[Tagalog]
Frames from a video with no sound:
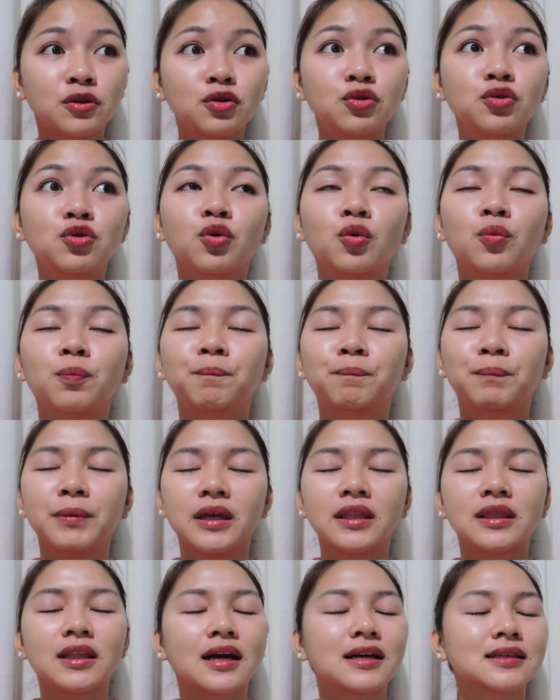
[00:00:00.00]
yun yung
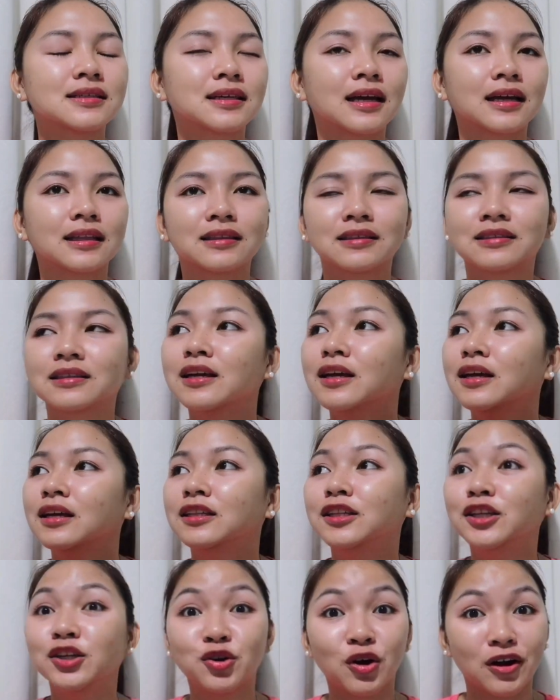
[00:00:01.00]
pinaka pinakasatis...
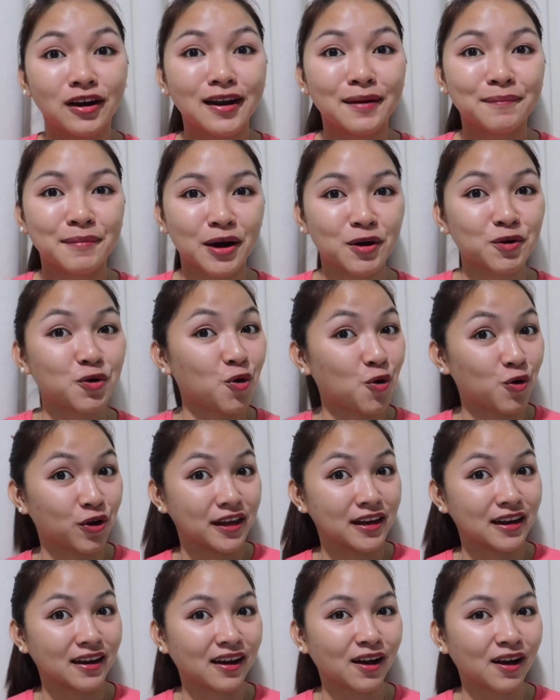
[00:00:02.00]
Hindi ko alam ha, ah, kung OA